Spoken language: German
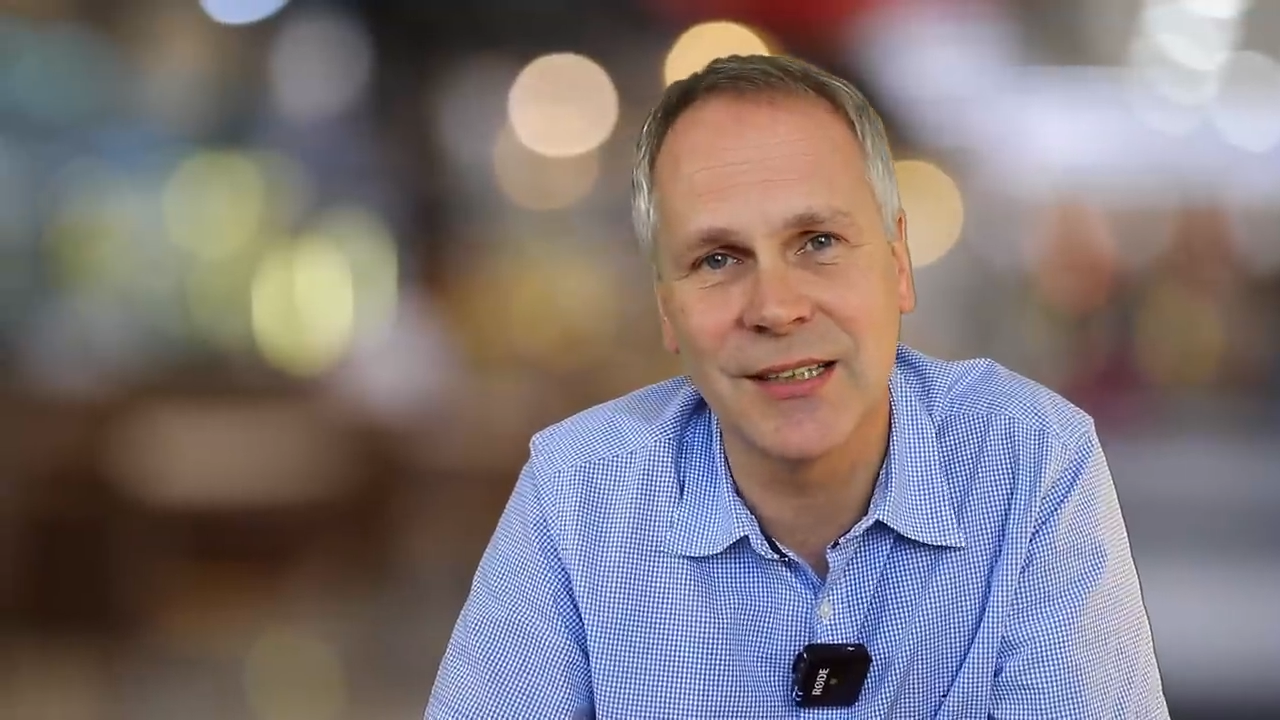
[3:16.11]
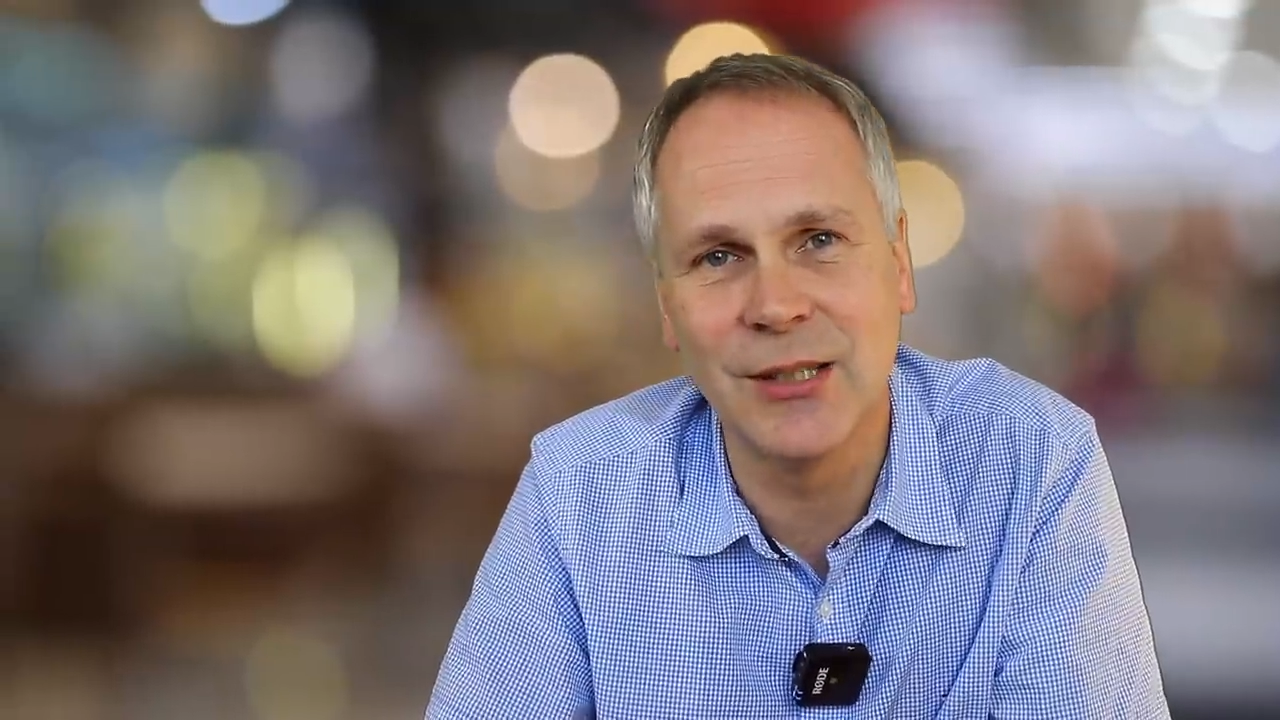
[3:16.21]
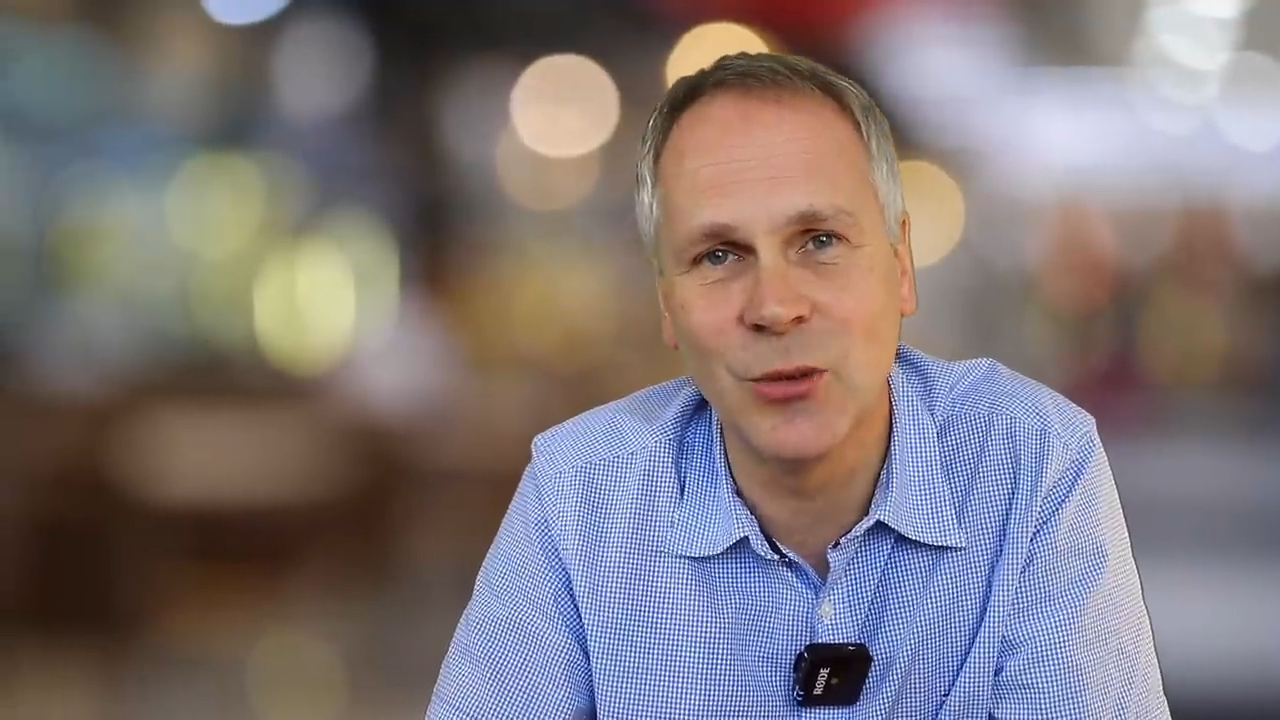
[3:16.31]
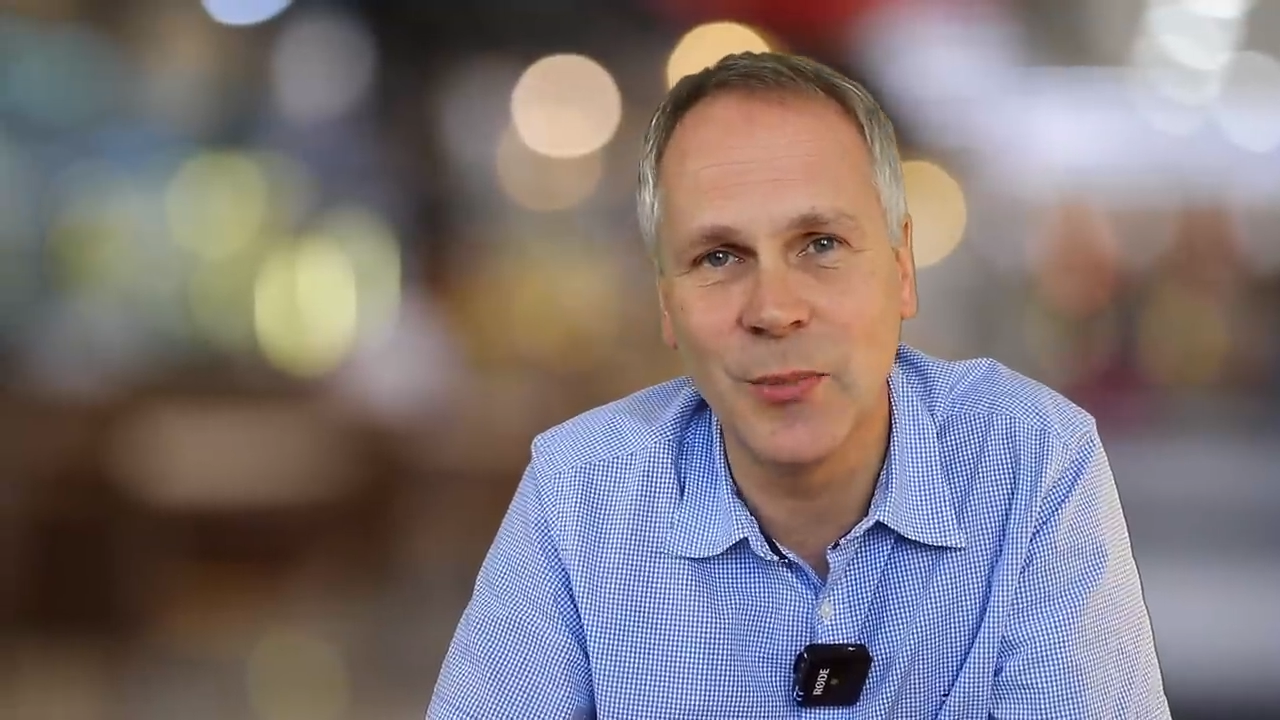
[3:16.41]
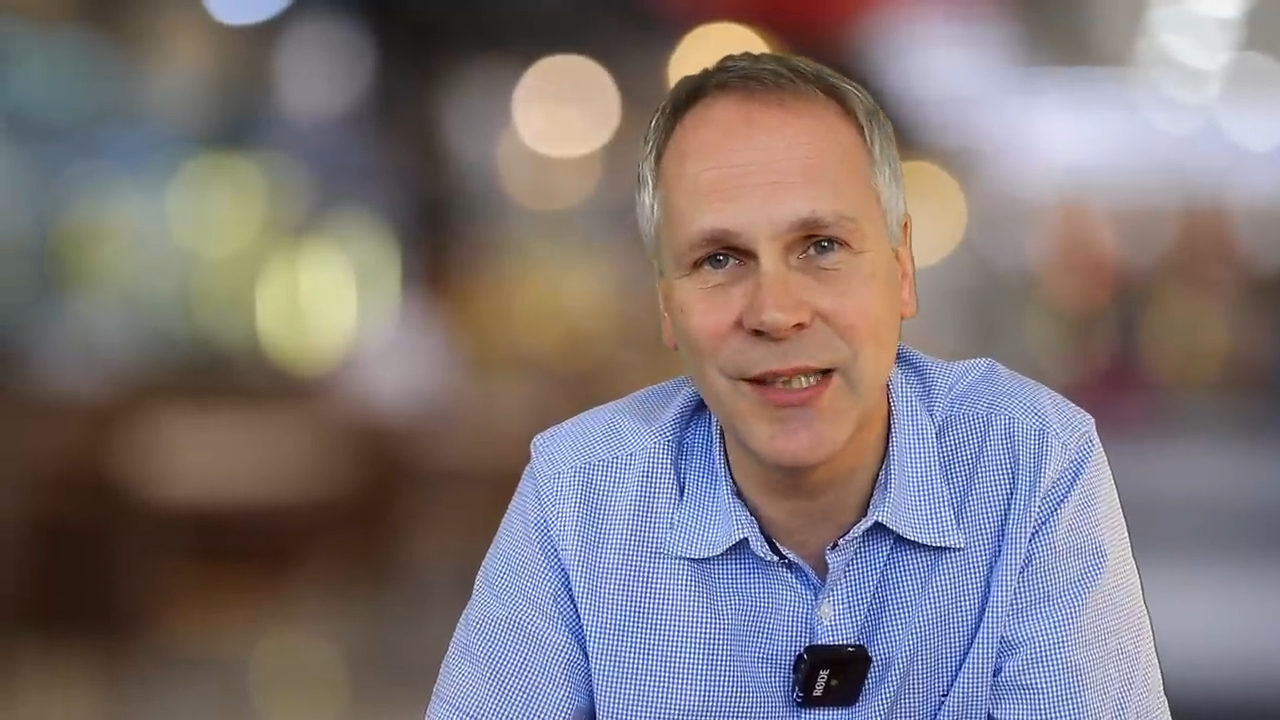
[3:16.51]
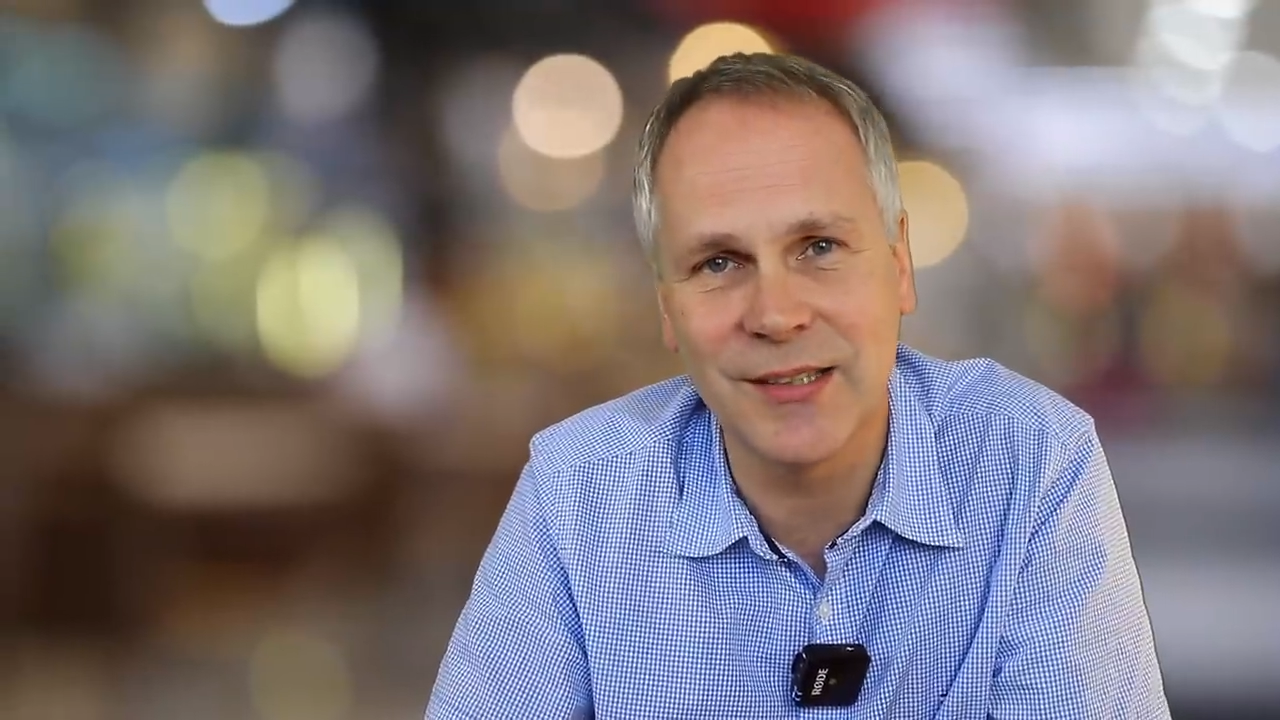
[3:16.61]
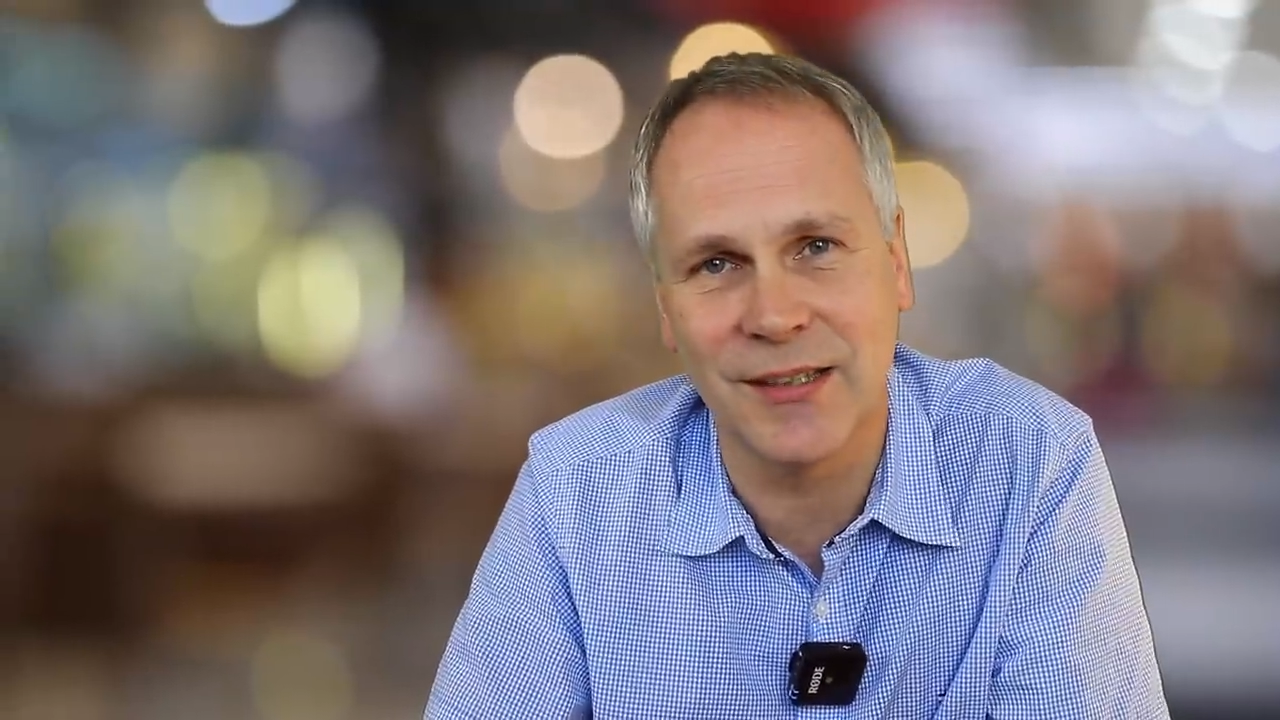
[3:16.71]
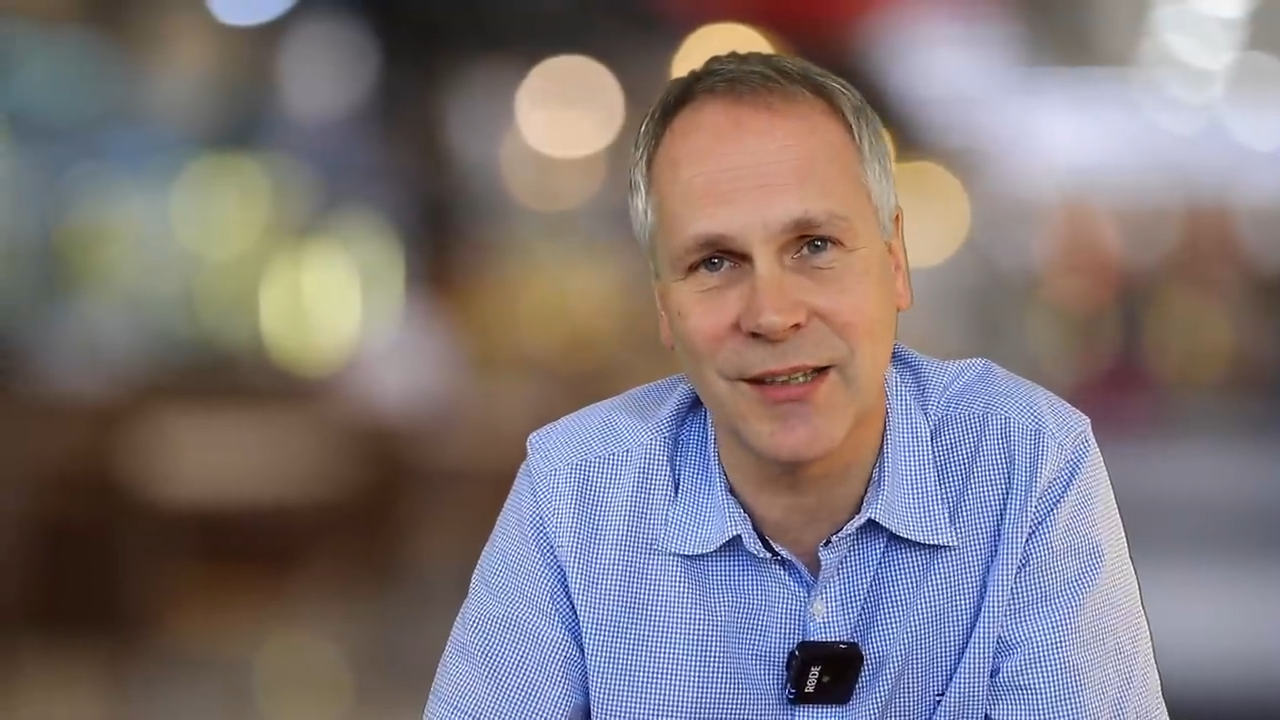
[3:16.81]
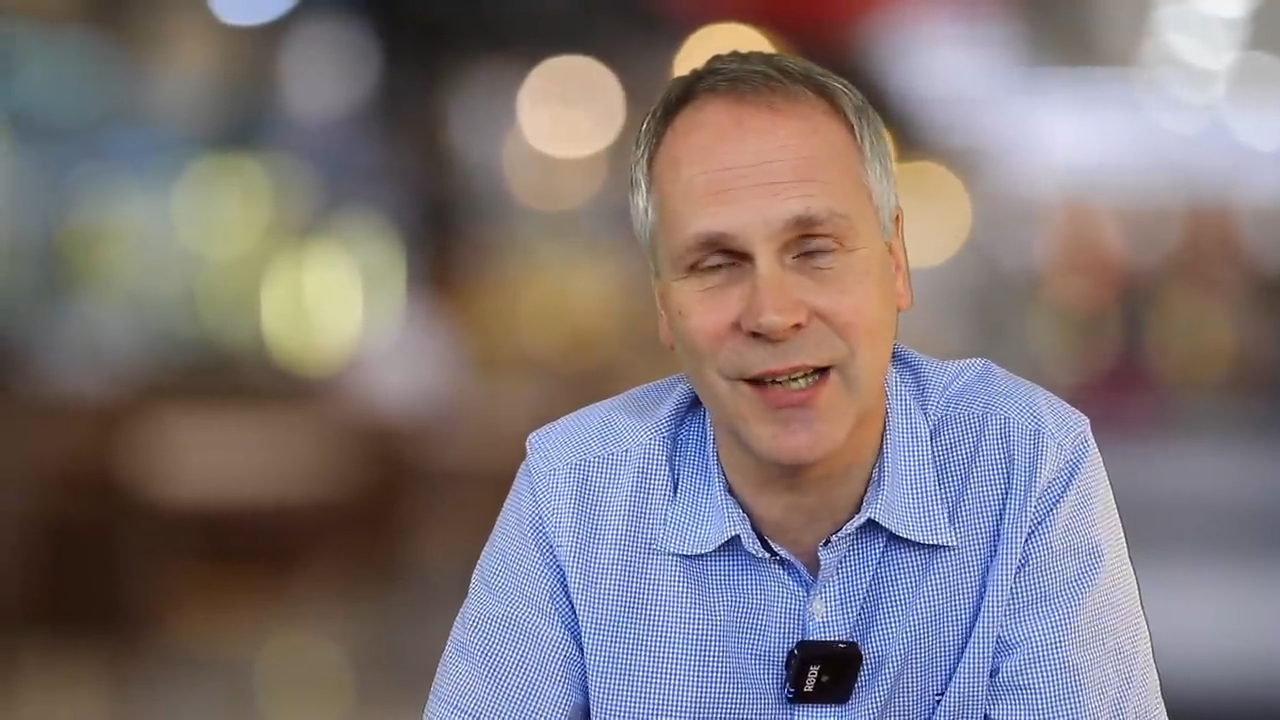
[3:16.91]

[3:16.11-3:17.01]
Kilometer